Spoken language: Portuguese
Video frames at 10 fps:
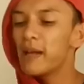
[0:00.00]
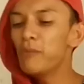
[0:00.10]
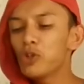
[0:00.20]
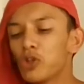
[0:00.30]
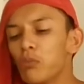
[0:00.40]

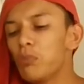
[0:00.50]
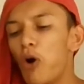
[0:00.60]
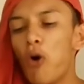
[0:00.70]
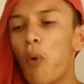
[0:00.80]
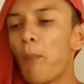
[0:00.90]
É muito
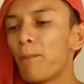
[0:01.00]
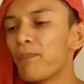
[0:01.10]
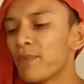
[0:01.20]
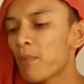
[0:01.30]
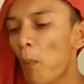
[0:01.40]
bom.
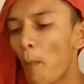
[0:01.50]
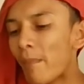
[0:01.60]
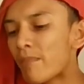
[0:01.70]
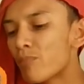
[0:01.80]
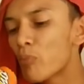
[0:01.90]

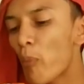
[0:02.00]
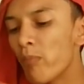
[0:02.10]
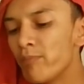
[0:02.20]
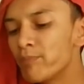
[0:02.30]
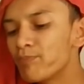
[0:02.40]

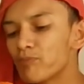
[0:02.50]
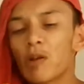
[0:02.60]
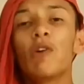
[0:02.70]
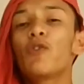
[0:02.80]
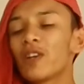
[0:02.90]

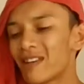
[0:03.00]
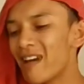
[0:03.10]
Hum, meu filho,